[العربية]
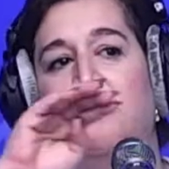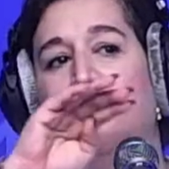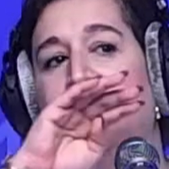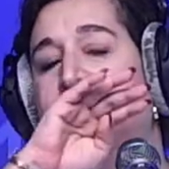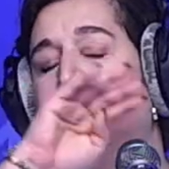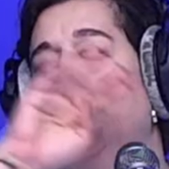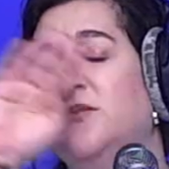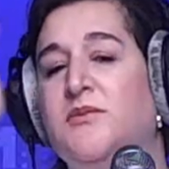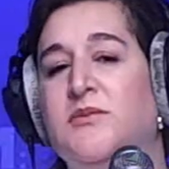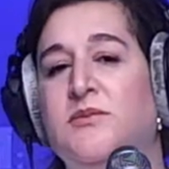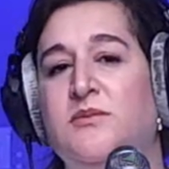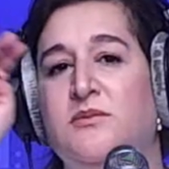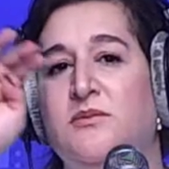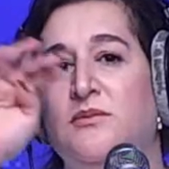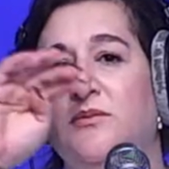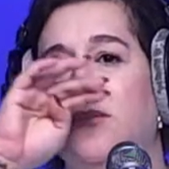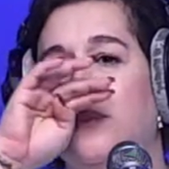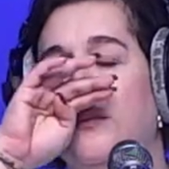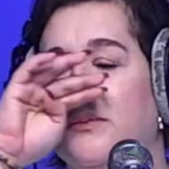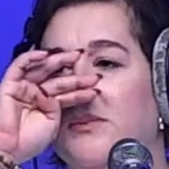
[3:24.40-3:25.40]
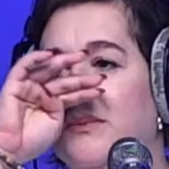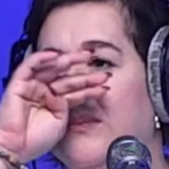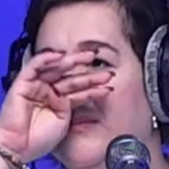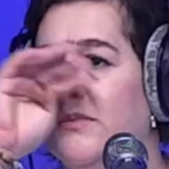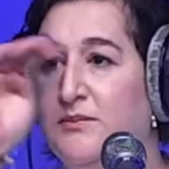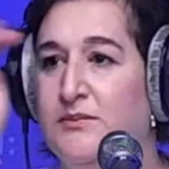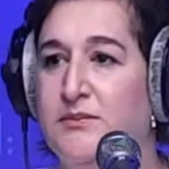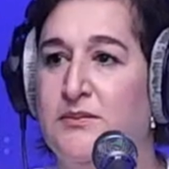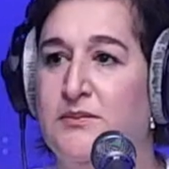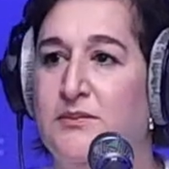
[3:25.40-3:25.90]
اليوم وين
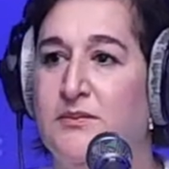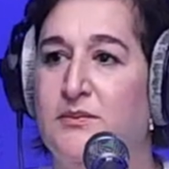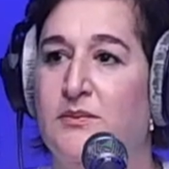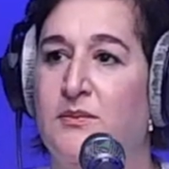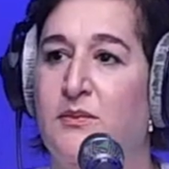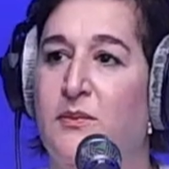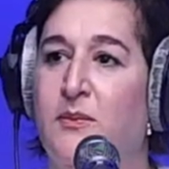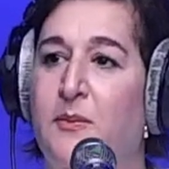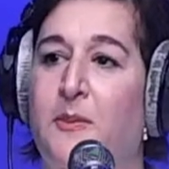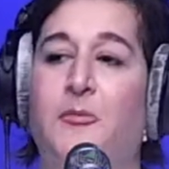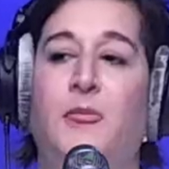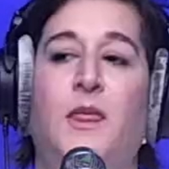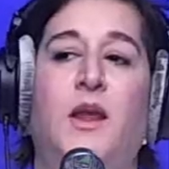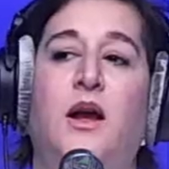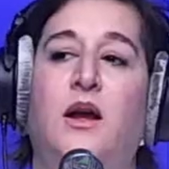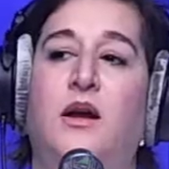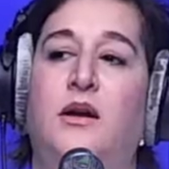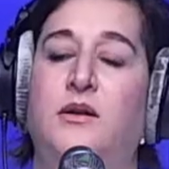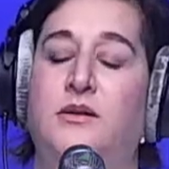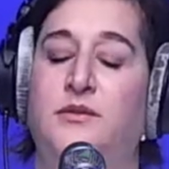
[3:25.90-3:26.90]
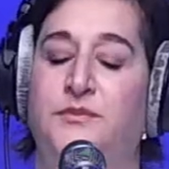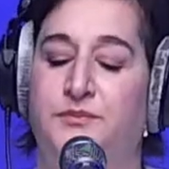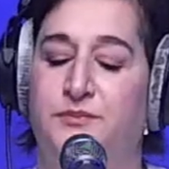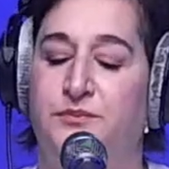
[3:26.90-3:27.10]
شكون ينتخب اذا كان